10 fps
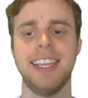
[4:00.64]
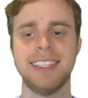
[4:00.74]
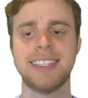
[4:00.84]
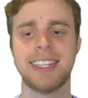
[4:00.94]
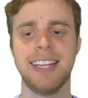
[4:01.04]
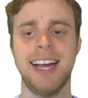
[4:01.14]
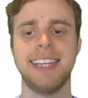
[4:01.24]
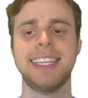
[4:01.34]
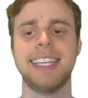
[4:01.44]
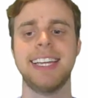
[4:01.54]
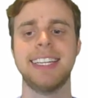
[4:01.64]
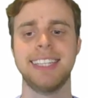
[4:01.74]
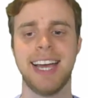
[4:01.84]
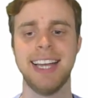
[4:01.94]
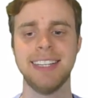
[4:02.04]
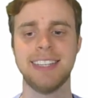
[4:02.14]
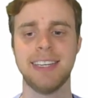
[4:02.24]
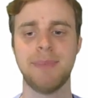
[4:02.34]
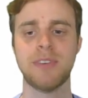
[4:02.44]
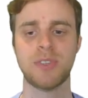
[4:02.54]
ist gleich
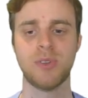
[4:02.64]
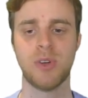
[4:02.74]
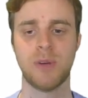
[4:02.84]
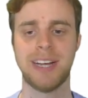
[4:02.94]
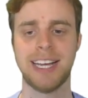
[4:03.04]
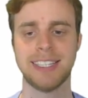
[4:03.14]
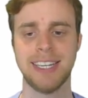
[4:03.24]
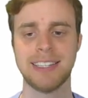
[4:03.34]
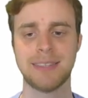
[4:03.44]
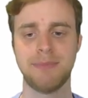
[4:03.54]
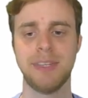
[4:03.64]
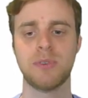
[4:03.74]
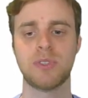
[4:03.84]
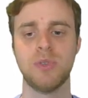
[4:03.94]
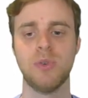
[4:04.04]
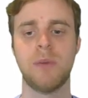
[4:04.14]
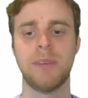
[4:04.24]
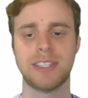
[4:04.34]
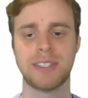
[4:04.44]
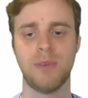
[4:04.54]
30 minus 0,8x minus
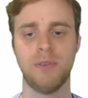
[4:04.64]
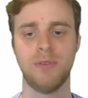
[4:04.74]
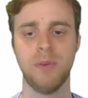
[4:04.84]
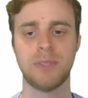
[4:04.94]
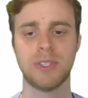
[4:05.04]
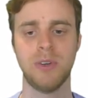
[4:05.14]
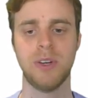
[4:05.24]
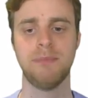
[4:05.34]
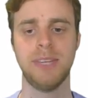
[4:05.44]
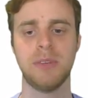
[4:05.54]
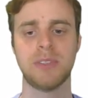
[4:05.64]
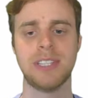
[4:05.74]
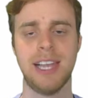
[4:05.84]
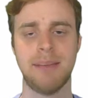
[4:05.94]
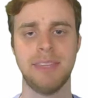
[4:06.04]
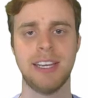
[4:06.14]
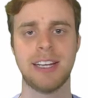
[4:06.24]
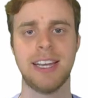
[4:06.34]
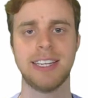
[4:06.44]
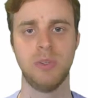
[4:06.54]
0,12y minus Lambda
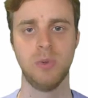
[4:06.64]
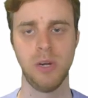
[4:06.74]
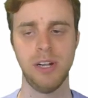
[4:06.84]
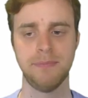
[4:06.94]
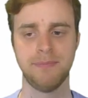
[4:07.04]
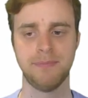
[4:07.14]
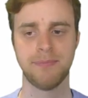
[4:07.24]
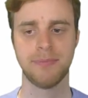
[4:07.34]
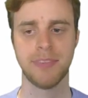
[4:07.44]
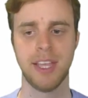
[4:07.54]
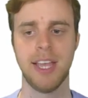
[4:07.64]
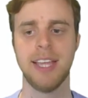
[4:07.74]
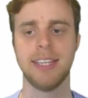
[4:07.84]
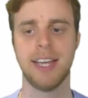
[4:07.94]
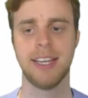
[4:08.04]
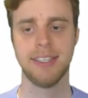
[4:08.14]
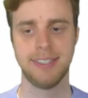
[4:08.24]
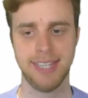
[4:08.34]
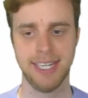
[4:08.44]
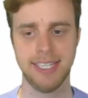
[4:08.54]
gleich 0. Dann
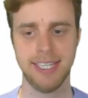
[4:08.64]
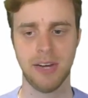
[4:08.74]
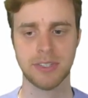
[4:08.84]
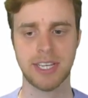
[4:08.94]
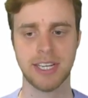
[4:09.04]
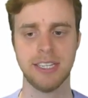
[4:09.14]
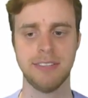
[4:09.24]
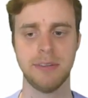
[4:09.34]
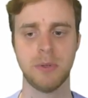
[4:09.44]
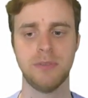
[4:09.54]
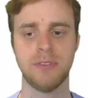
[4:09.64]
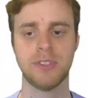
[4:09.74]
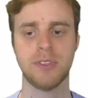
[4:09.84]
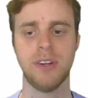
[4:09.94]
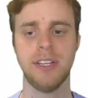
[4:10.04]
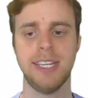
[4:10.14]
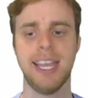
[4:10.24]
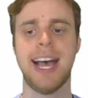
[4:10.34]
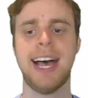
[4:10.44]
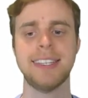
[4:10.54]
D, die Aussage, die wir prüfen sollen.
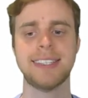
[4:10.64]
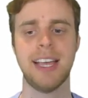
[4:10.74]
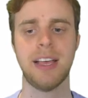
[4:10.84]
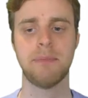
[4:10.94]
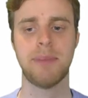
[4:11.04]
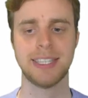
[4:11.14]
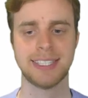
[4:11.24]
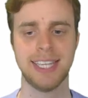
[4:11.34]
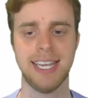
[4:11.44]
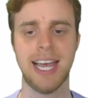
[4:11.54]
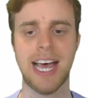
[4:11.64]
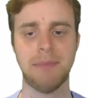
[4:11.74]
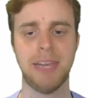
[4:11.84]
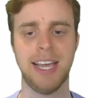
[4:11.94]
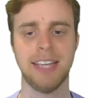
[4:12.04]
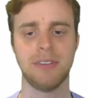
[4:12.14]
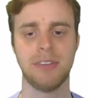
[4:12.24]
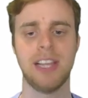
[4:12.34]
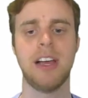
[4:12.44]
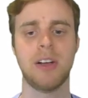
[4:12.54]
Die erste partielle
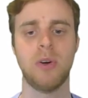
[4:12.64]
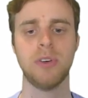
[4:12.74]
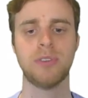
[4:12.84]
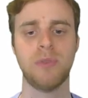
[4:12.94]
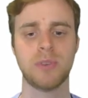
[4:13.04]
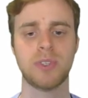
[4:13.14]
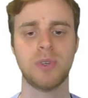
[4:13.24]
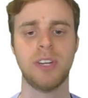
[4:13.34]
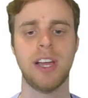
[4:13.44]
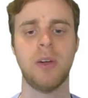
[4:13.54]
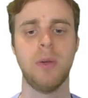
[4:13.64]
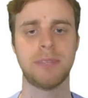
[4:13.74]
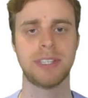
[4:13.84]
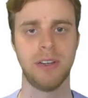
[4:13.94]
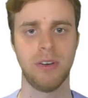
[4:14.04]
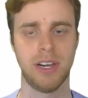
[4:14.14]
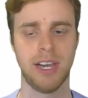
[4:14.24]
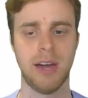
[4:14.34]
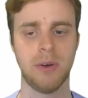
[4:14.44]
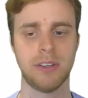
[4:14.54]
Ableitung der Lagrange-Funktion nach y
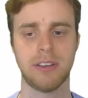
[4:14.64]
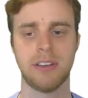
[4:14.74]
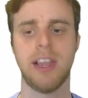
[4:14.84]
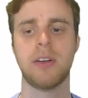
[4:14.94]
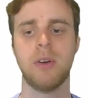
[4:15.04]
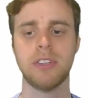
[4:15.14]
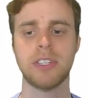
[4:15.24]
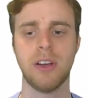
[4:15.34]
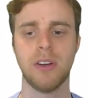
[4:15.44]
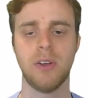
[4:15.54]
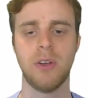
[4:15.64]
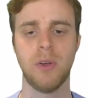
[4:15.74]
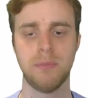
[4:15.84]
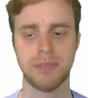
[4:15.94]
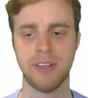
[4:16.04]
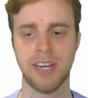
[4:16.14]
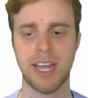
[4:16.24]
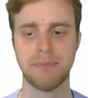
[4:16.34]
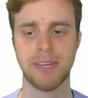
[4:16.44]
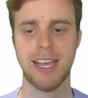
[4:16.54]
lautet Lagrange nach y
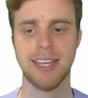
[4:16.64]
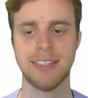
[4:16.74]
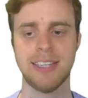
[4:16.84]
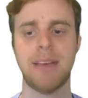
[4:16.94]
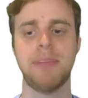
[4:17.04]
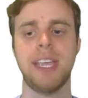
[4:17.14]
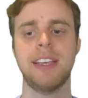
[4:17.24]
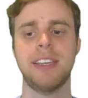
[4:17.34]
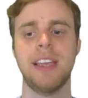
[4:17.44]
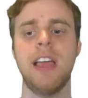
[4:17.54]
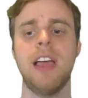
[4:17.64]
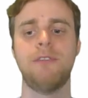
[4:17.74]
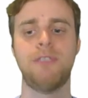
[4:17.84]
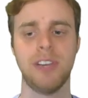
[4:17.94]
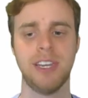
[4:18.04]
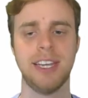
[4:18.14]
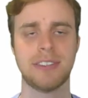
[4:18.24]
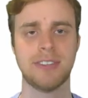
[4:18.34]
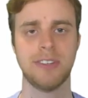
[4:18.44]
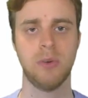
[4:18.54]
abgeleitet, abhängig von
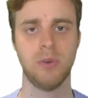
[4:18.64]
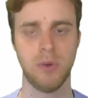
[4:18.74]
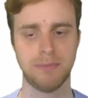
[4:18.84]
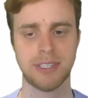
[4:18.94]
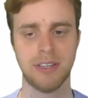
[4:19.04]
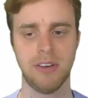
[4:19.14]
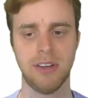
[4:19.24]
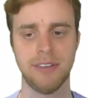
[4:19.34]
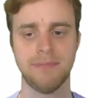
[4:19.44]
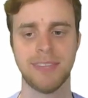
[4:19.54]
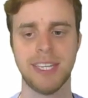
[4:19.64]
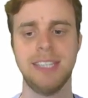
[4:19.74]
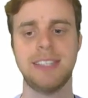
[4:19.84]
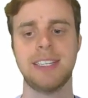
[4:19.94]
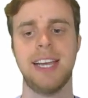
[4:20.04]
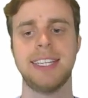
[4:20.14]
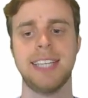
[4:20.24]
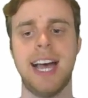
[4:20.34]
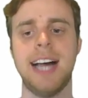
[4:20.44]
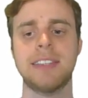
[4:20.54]
x und y, ist gleich
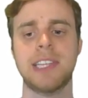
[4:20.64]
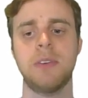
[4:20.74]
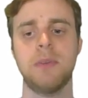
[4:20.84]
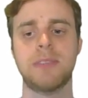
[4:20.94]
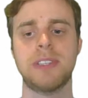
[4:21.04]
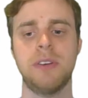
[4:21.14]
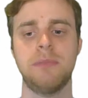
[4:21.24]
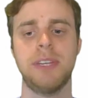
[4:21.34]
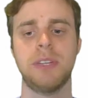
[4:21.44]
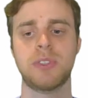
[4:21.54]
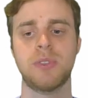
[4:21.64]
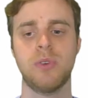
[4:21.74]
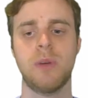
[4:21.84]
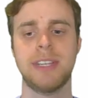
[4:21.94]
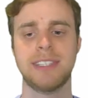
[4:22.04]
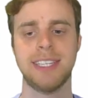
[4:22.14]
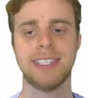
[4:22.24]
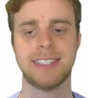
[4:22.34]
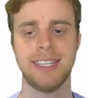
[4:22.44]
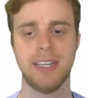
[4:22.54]
18y minus
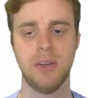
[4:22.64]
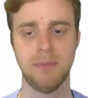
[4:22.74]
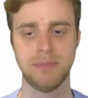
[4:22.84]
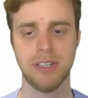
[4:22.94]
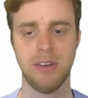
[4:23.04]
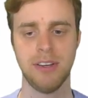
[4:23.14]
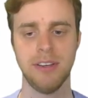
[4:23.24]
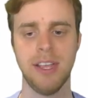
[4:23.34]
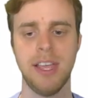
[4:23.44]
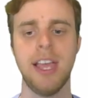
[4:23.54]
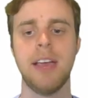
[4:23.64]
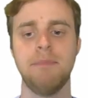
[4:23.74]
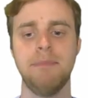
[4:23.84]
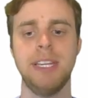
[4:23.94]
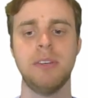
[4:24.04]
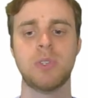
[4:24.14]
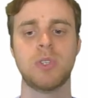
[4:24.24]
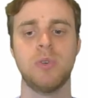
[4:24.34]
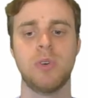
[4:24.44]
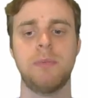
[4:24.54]
0,16y
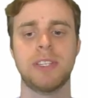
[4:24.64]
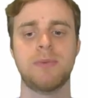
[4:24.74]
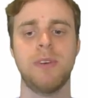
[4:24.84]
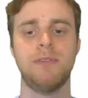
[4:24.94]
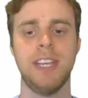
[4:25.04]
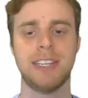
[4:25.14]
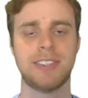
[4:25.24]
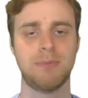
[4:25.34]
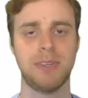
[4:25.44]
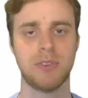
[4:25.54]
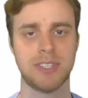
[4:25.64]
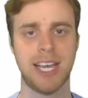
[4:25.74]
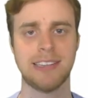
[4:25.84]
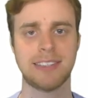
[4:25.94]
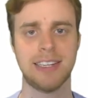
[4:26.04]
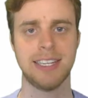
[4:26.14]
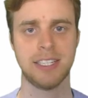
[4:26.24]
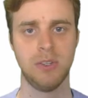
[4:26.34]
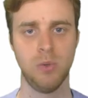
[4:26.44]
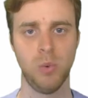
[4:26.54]
minus 0,12x minus 1
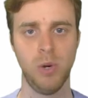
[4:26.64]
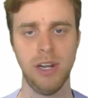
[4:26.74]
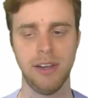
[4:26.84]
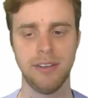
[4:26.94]
gleich 0.